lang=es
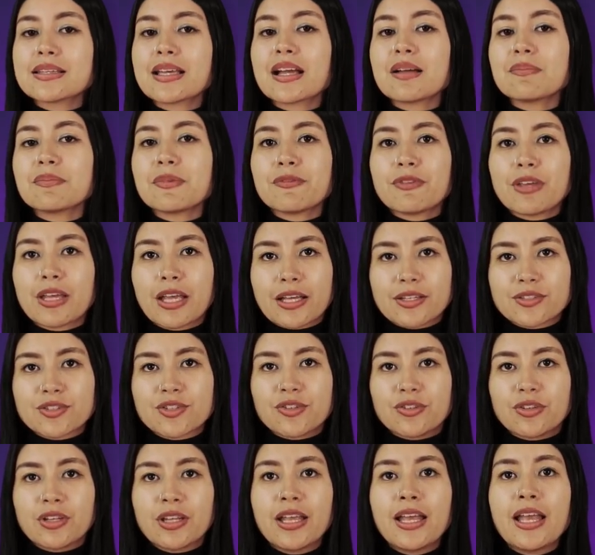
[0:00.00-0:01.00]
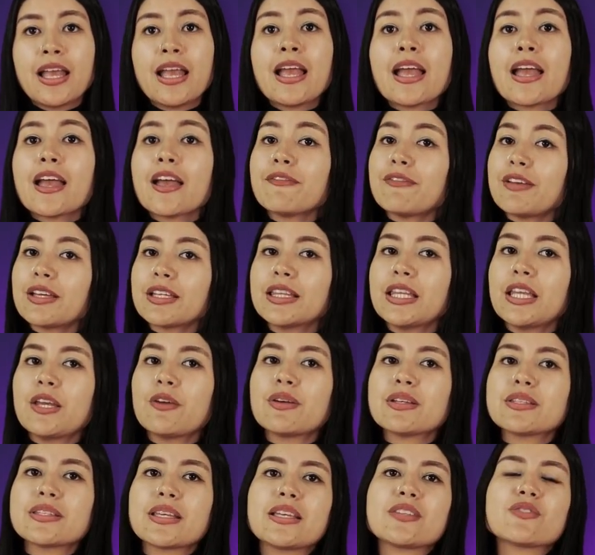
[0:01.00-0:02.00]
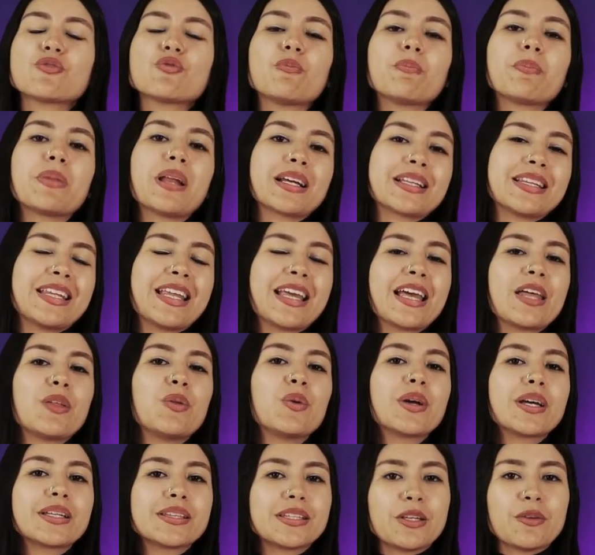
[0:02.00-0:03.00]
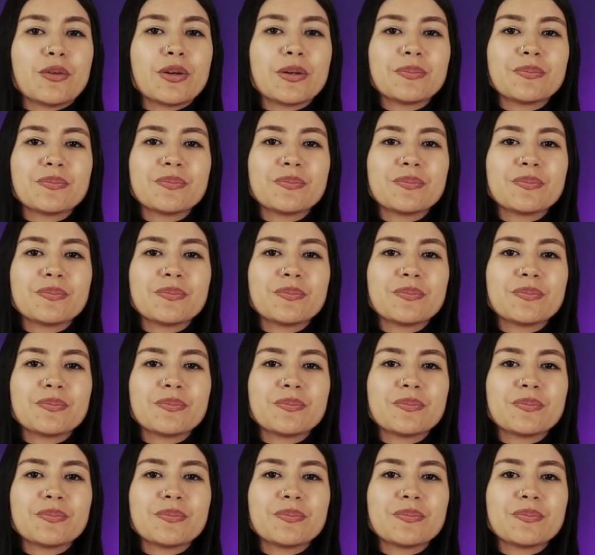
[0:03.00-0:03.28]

de gamificación efectivas en su práctica educativa.